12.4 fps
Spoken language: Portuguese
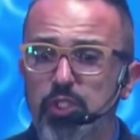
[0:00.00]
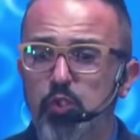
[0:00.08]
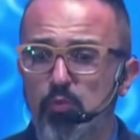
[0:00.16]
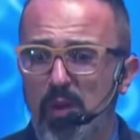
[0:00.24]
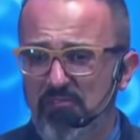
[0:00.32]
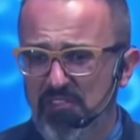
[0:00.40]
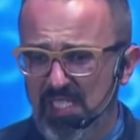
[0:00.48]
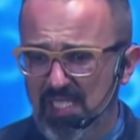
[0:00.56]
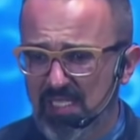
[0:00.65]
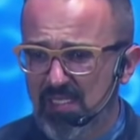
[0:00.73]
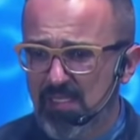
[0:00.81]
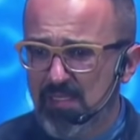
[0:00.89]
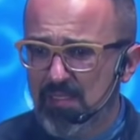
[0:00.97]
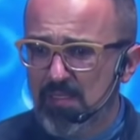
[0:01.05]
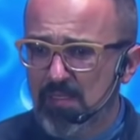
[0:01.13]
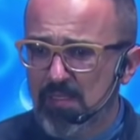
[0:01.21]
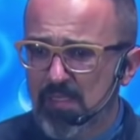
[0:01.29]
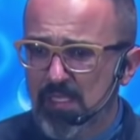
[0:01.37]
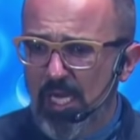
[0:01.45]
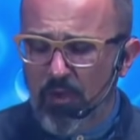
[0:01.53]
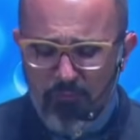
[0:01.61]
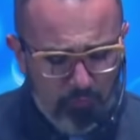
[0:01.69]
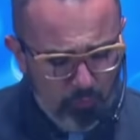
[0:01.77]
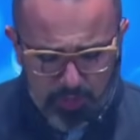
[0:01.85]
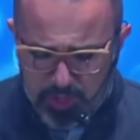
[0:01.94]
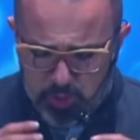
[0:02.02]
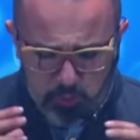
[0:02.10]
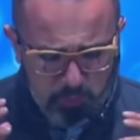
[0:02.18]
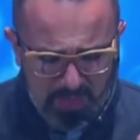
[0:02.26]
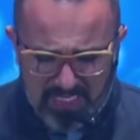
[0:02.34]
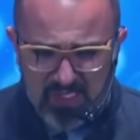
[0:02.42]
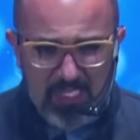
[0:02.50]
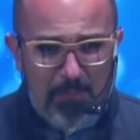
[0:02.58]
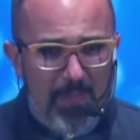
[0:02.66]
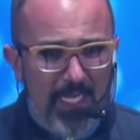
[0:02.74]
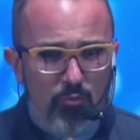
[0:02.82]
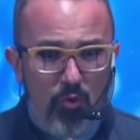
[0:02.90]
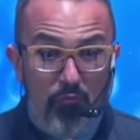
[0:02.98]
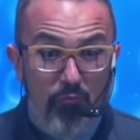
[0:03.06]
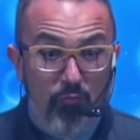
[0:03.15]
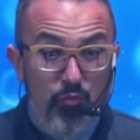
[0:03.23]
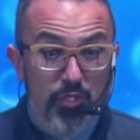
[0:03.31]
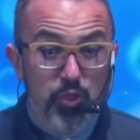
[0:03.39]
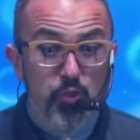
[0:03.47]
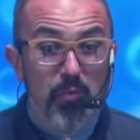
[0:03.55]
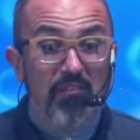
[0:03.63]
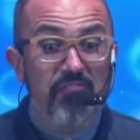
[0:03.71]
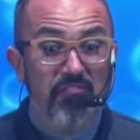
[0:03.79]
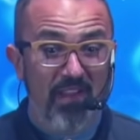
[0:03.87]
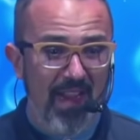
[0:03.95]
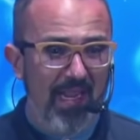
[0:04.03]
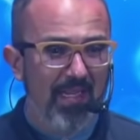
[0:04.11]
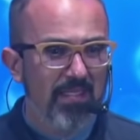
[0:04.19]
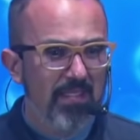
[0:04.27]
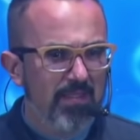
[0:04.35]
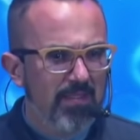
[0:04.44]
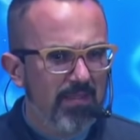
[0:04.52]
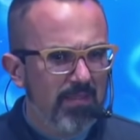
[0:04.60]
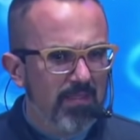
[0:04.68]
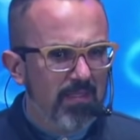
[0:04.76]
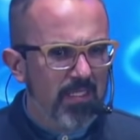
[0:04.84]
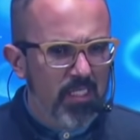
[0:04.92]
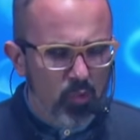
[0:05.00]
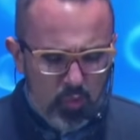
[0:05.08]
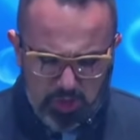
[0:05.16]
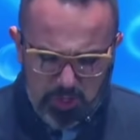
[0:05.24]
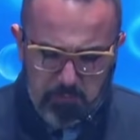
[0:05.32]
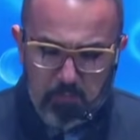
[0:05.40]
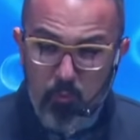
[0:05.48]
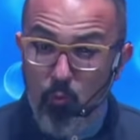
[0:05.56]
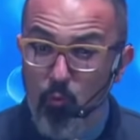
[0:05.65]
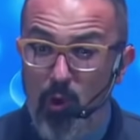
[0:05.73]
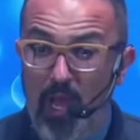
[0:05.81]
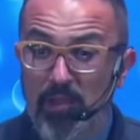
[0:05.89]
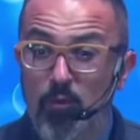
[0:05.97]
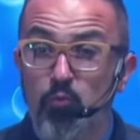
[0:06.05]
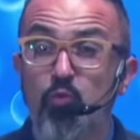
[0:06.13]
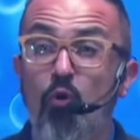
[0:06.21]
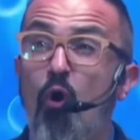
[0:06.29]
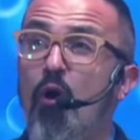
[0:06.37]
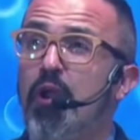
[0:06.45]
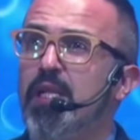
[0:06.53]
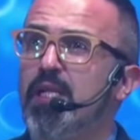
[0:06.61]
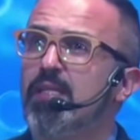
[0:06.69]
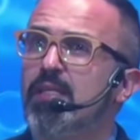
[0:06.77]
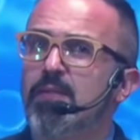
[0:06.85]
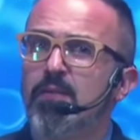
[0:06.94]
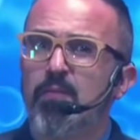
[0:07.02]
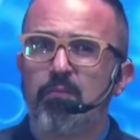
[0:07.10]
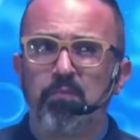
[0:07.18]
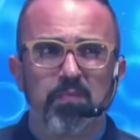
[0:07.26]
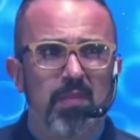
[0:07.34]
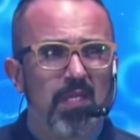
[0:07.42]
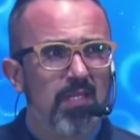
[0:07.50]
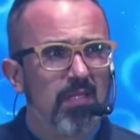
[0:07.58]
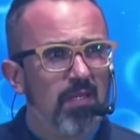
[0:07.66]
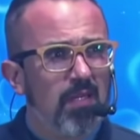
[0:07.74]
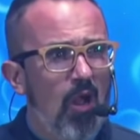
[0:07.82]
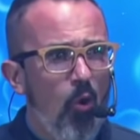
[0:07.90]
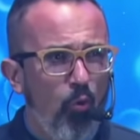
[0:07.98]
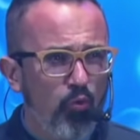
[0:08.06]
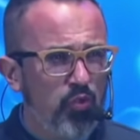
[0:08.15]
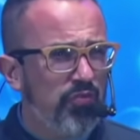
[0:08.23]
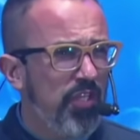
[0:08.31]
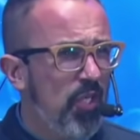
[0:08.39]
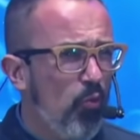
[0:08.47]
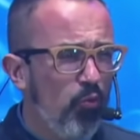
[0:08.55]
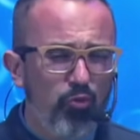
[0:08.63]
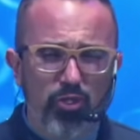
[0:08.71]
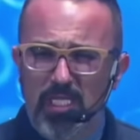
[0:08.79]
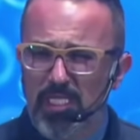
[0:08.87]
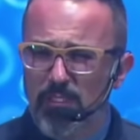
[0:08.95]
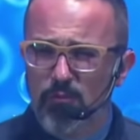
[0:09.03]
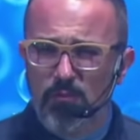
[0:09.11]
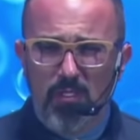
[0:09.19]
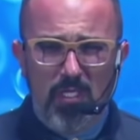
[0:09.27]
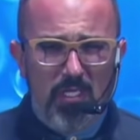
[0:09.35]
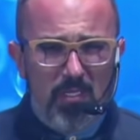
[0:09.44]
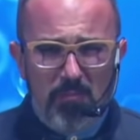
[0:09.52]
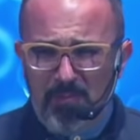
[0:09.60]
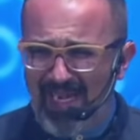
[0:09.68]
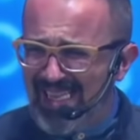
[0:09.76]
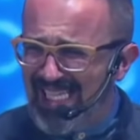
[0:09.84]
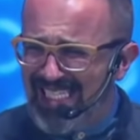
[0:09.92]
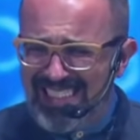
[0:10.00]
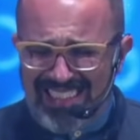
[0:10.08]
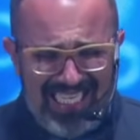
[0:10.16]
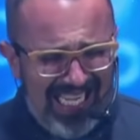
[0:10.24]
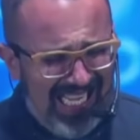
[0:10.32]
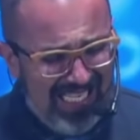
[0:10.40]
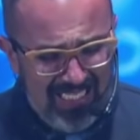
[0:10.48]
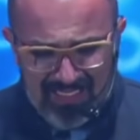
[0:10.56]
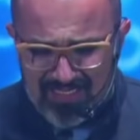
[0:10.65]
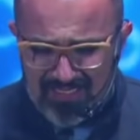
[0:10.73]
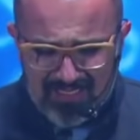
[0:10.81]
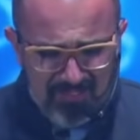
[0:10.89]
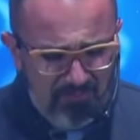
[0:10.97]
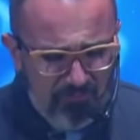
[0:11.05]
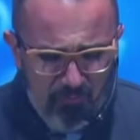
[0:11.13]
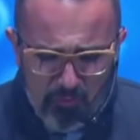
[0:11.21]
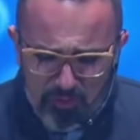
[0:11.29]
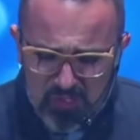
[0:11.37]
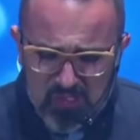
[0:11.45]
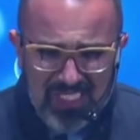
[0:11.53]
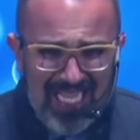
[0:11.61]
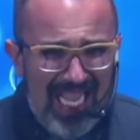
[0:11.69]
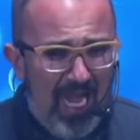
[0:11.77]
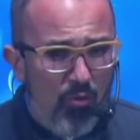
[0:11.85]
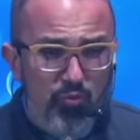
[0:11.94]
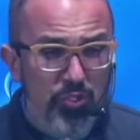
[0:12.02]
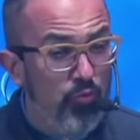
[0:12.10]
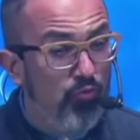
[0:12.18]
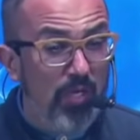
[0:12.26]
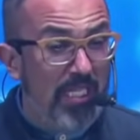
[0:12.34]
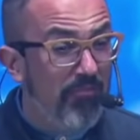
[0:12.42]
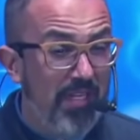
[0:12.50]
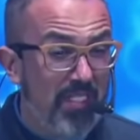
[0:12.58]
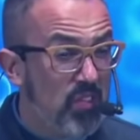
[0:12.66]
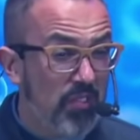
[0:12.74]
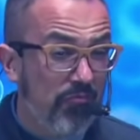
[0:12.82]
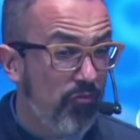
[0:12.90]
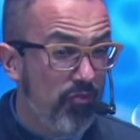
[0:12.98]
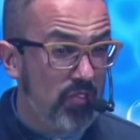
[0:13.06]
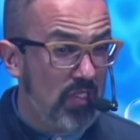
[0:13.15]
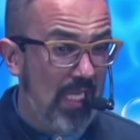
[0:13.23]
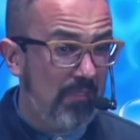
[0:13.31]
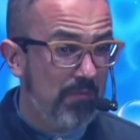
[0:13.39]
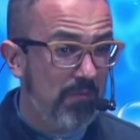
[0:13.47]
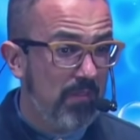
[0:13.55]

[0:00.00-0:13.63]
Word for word: de uma vida, é o fluir de um pensamento, é o fluir de uma fé que não se empurra, não dói. Alguns ficam lutando para tentar forçar algo que nunca deveria ser forçado.